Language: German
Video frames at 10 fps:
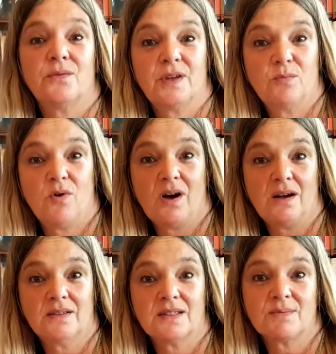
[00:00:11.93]

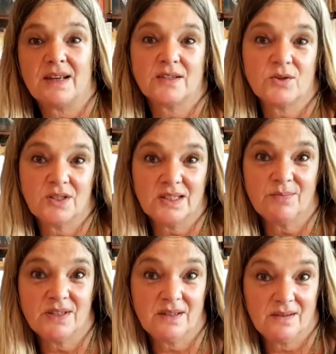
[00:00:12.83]
Februar
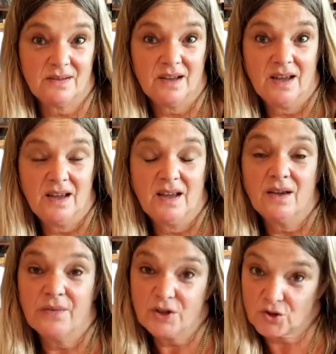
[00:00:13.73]
2017
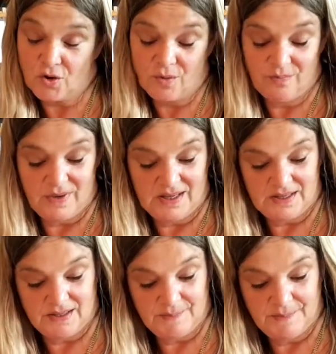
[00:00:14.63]
verstorben ist.